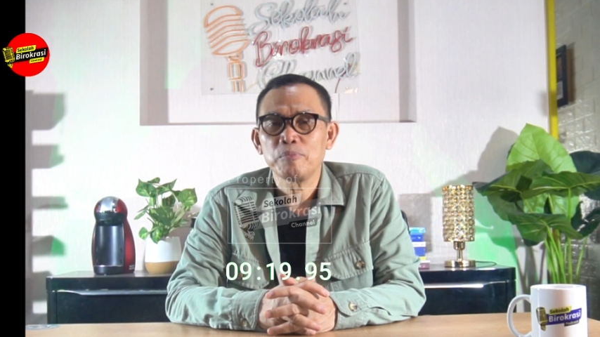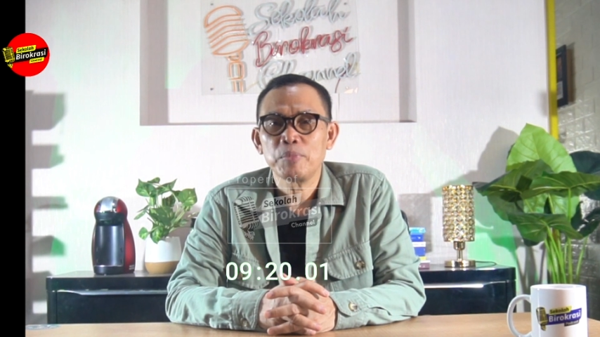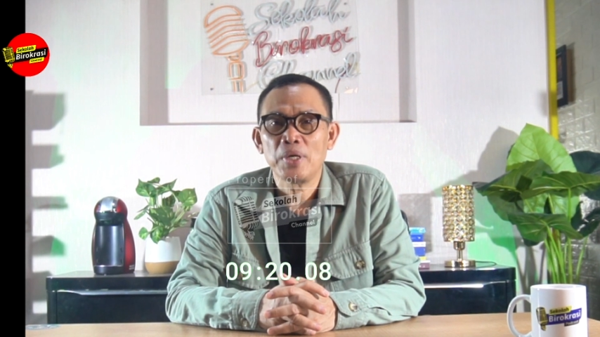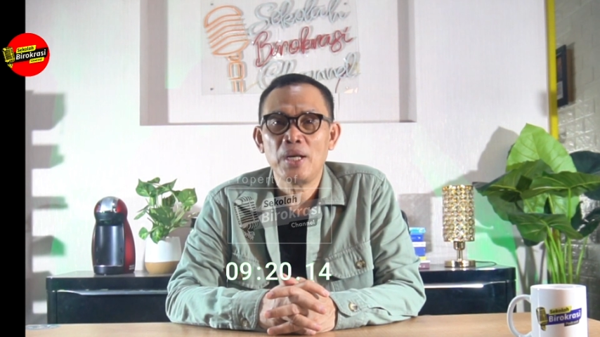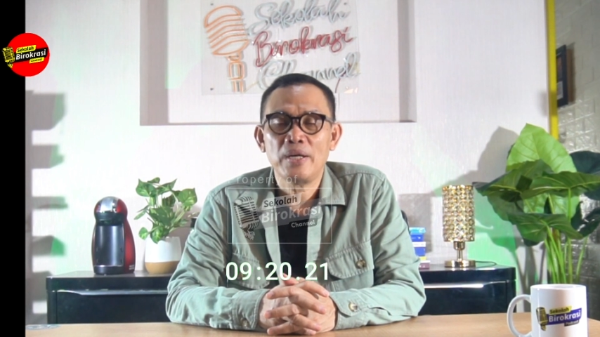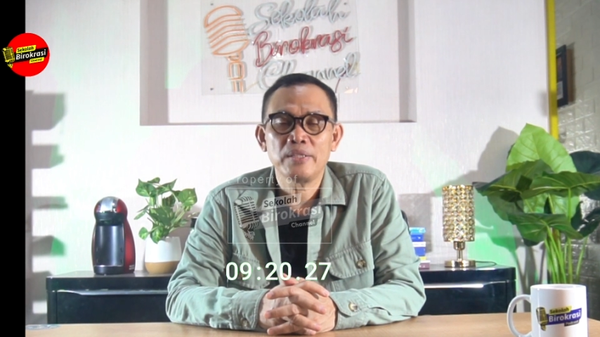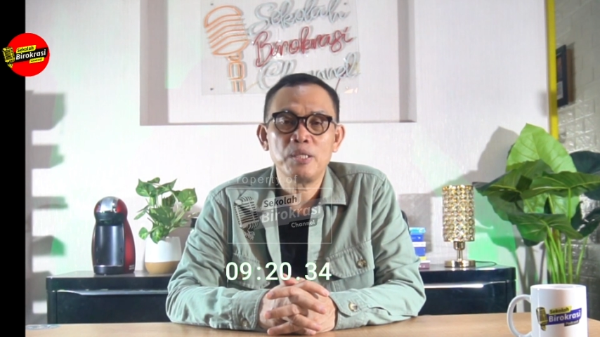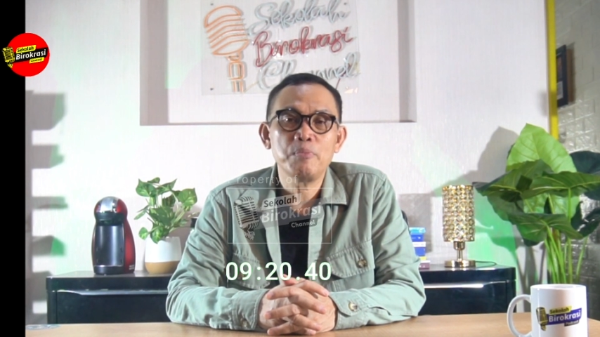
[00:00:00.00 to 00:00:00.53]

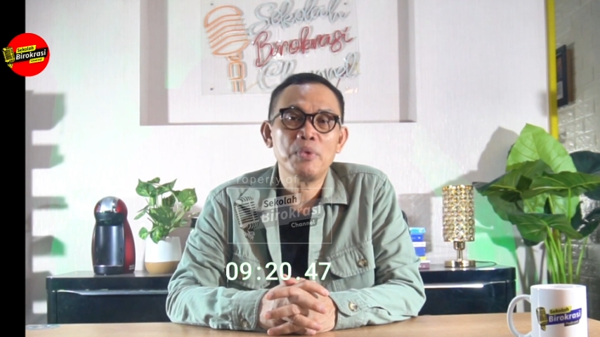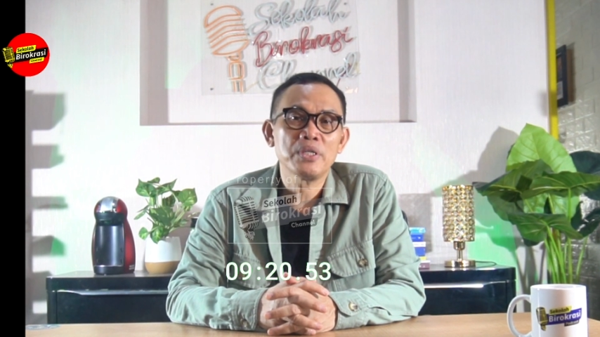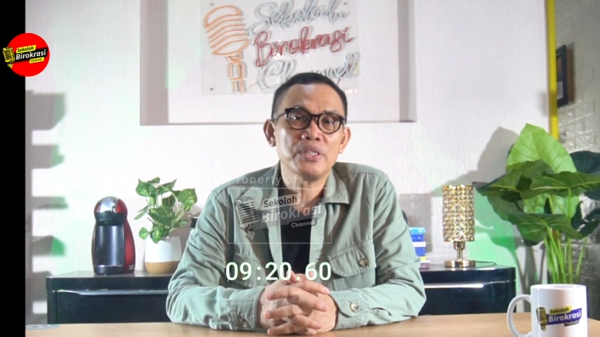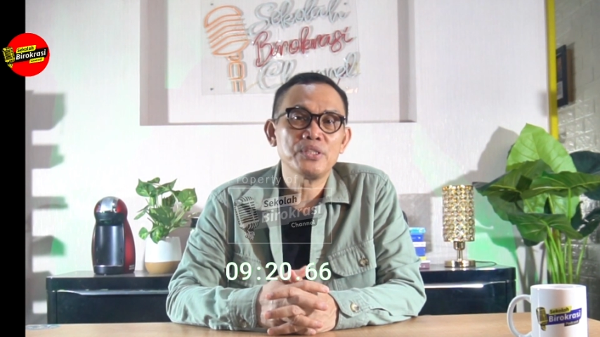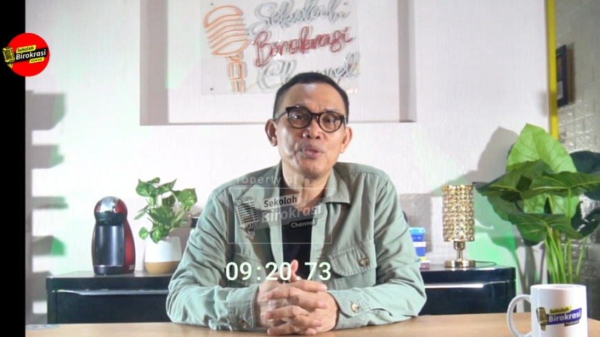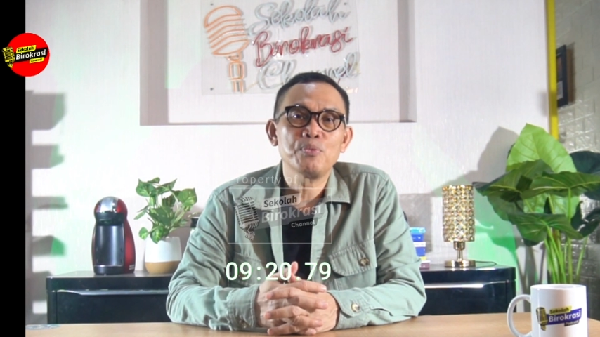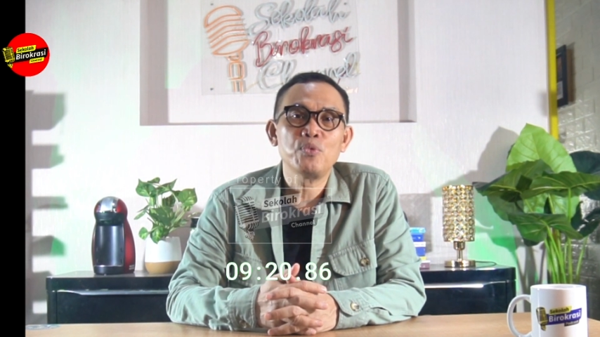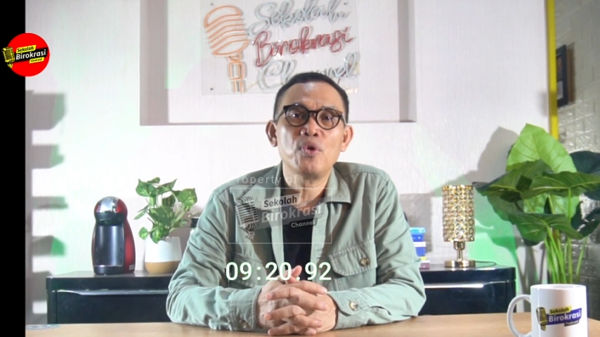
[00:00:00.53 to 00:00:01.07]
apalagi
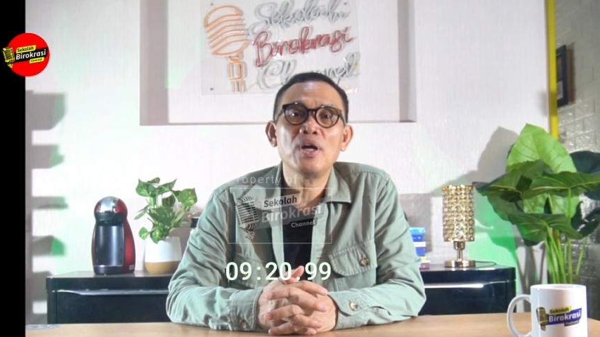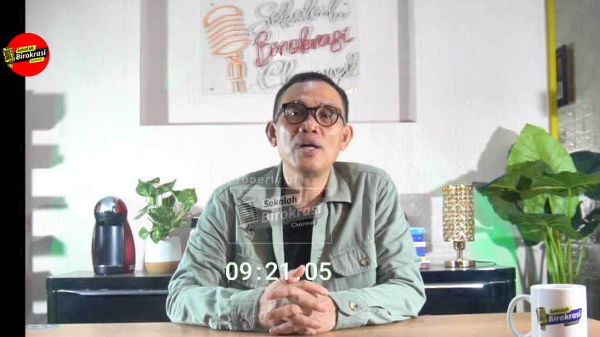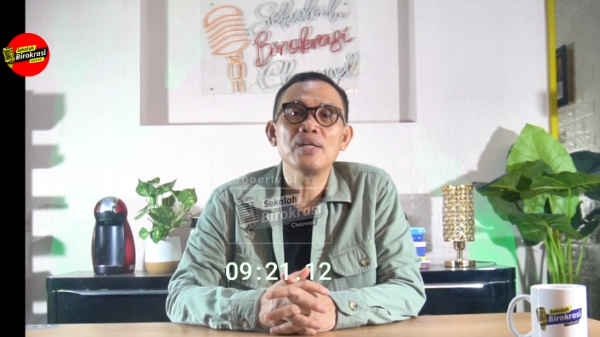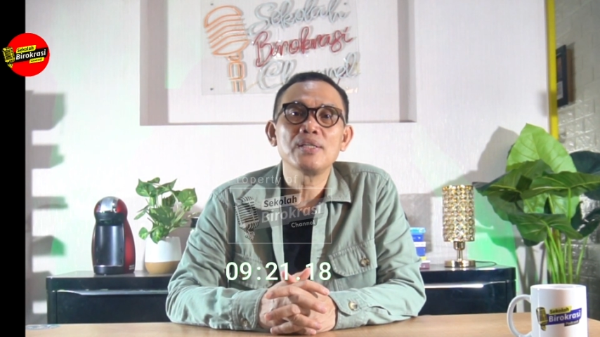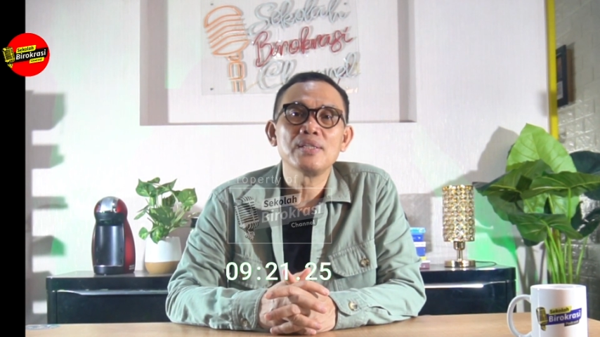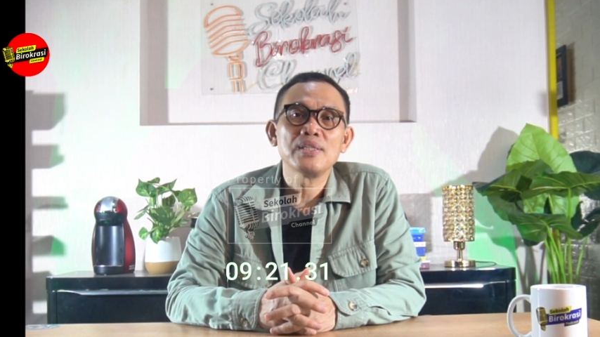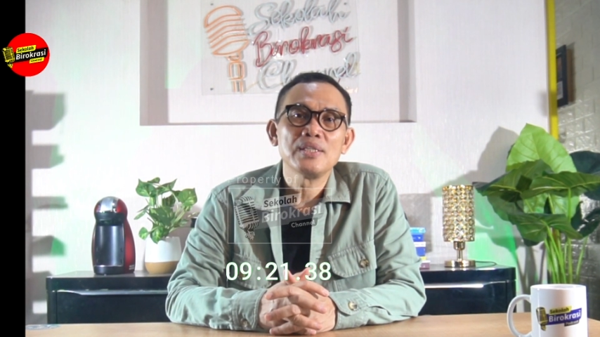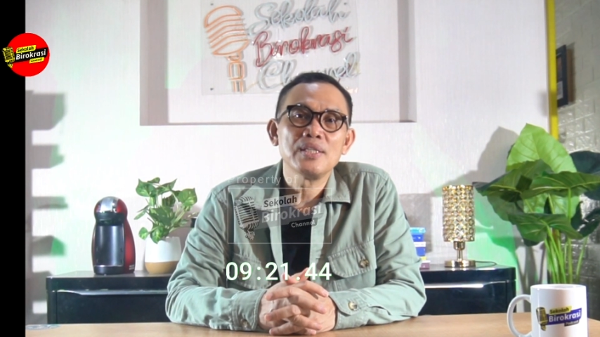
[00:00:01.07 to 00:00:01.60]
bagi sebuah
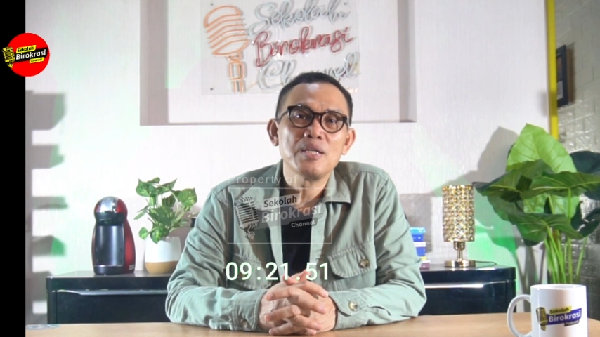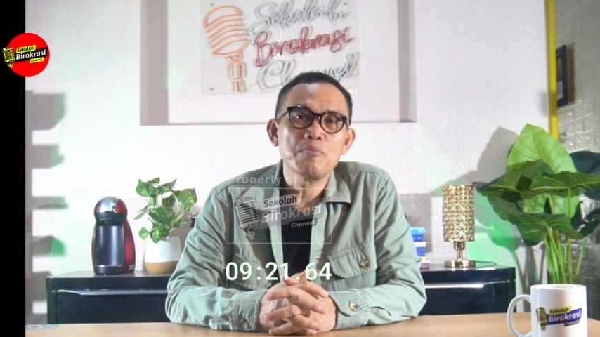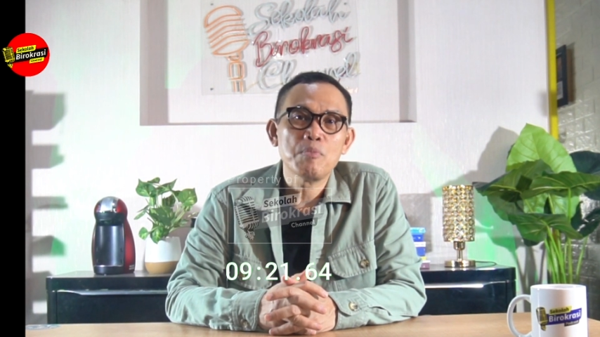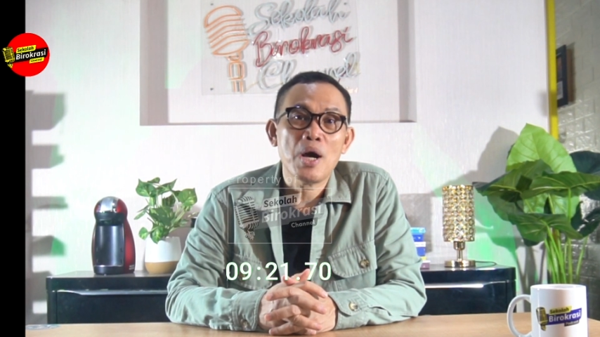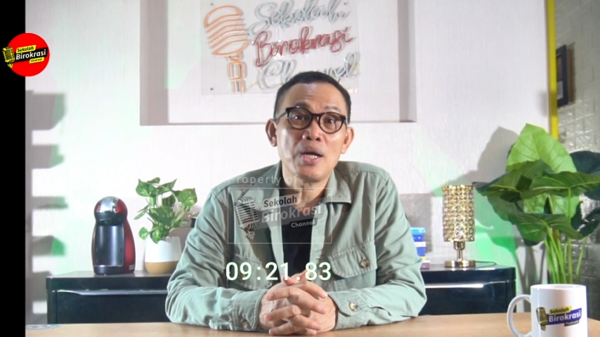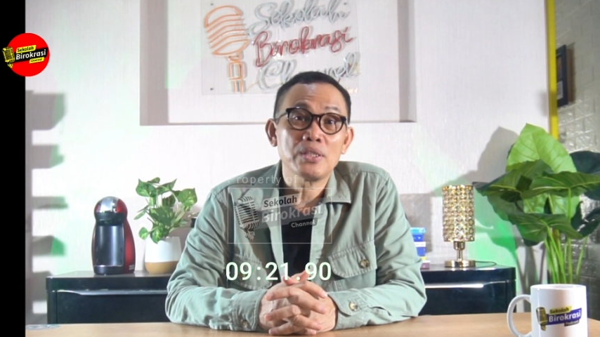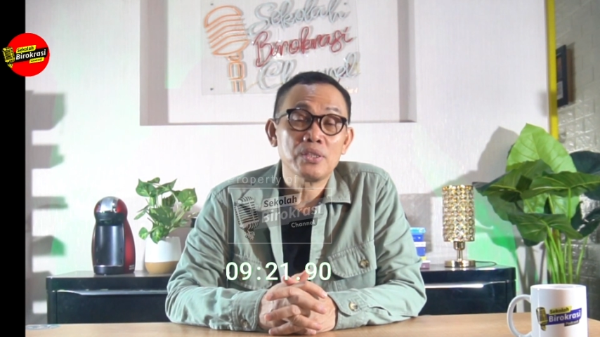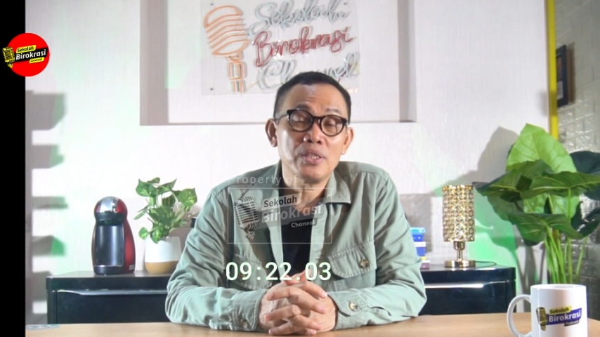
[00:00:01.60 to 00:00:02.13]

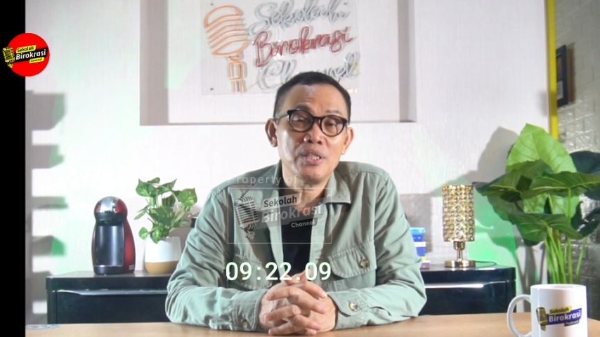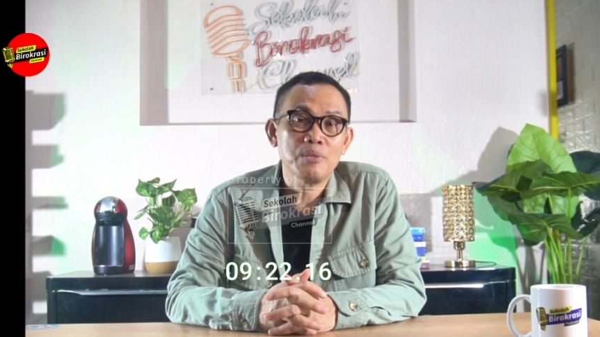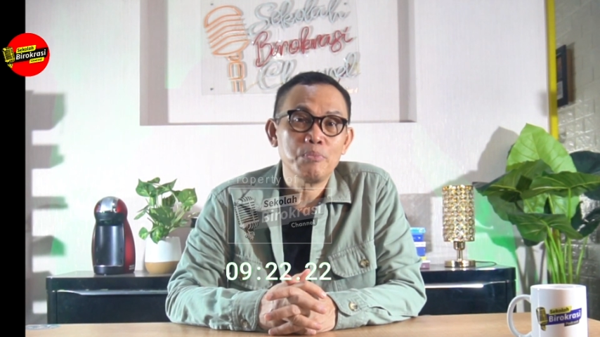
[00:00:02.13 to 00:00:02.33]
bangsa